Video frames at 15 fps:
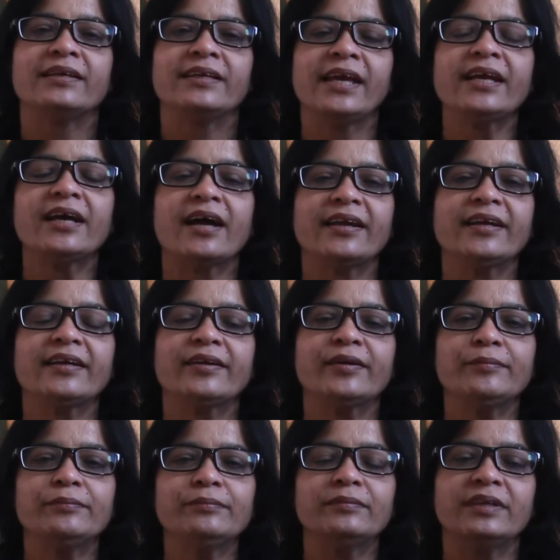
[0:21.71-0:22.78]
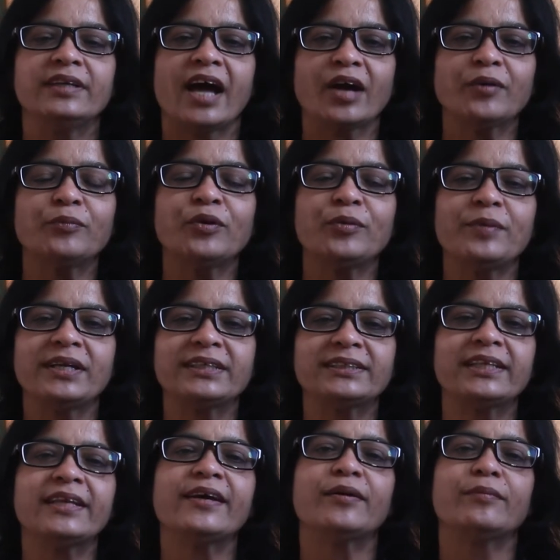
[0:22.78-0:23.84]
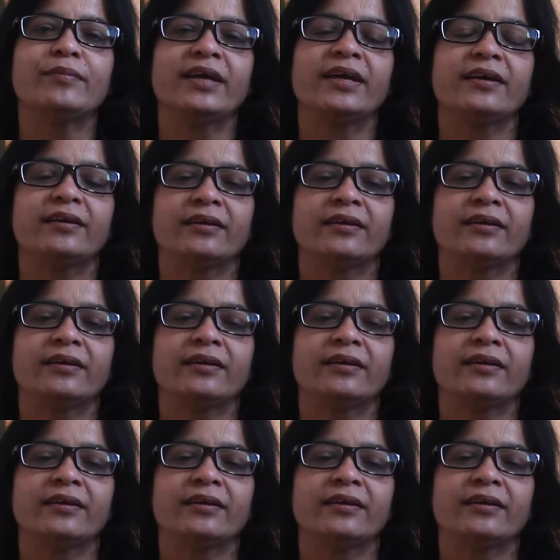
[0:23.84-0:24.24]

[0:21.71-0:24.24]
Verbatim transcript: ये कार्यक्रम नागपुर में इसलिए हमने